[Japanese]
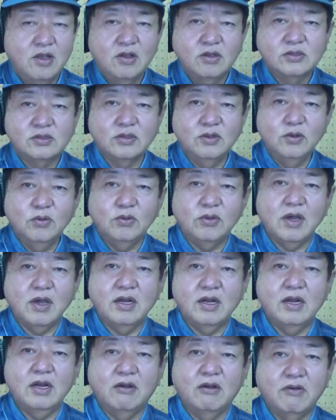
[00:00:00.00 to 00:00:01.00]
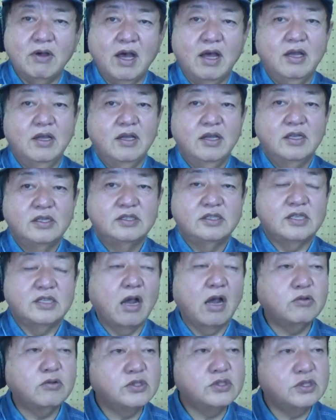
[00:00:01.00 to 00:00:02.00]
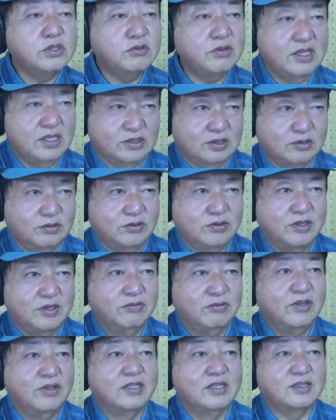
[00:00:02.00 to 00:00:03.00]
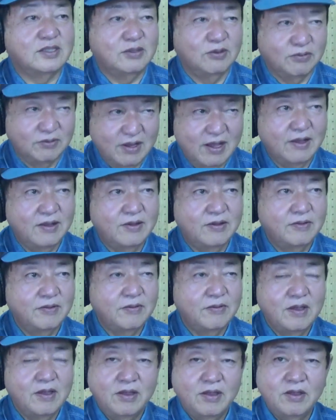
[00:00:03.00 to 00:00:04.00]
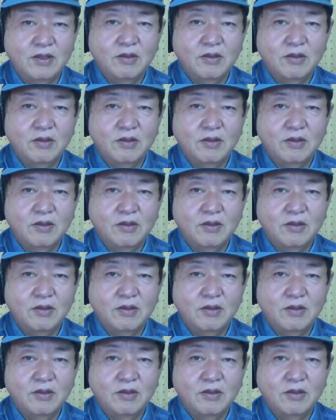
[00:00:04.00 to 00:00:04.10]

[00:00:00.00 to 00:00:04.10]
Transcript: それを彼らは着手率って言うんですよね。